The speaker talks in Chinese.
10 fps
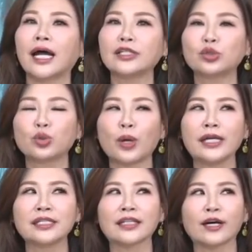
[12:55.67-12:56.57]
他就突
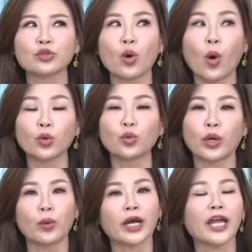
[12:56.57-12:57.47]
然想到说，哦，
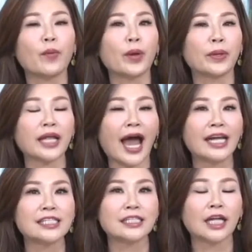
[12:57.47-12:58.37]
对，我可以为我的
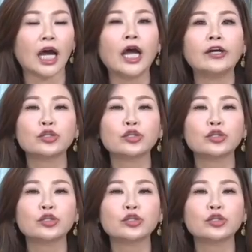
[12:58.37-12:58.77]
孩子呢